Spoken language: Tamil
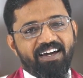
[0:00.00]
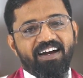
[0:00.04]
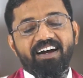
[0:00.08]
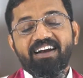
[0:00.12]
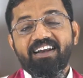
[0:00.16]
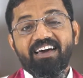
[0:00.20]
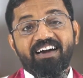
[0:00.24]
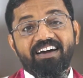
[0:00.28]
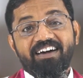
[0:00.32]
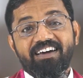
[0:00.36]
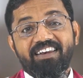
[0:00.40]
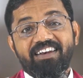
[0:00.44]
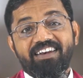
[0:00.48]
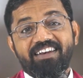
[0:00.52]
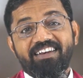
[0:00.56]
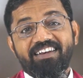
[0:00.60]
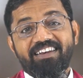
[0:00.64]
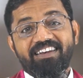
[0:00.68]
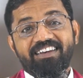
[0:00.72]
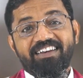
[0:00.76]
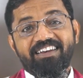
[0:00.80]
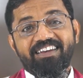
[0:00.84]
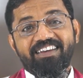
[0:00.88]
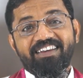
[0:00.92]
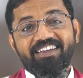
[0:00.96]
ஆனால்
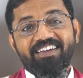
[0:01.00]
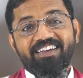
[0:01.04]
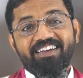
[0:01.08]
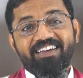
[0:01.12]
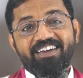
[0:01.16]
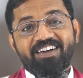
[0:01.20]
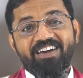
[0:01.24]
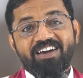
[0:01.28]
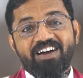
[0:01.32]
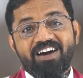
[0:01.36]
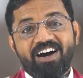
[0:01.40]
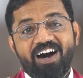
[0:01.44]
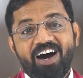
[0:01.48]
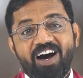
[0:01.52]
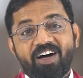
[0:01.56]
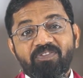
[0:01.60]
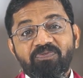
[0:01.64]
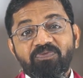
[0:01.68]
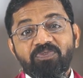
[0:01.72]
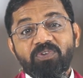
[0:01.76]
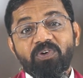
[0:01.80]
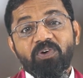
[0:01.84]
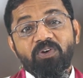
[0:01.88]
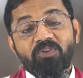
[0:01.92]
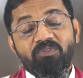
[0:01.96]

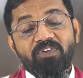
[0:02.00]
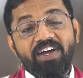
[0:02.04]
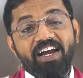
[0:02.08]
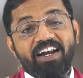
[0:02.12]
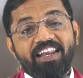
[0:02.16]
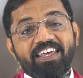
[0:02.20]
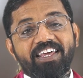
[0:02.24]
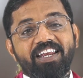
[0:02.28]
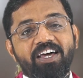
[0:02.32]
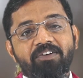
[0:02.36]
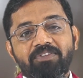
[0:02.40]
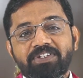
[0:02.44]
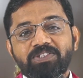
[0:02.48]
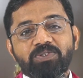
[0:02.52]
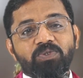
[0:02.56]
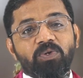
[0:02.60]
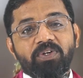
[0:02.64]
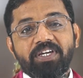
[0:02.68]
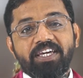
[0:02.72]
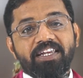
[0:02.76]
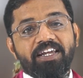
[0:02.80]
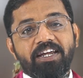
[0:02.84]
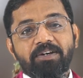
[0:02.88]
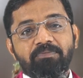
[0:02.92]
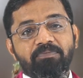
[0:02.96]
அந்த ஒரு வேளையில் அவன்
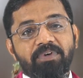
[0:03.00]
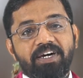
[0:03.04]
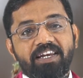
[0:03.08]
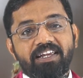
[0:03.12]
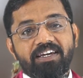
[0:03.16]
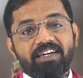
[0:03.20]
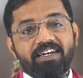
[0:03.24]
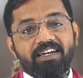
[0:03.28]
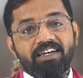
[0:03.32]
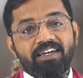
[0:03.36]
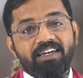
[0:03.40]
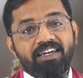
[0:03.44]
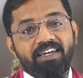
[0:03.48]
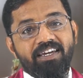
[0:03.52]
சொல்கிறான் பாருங்க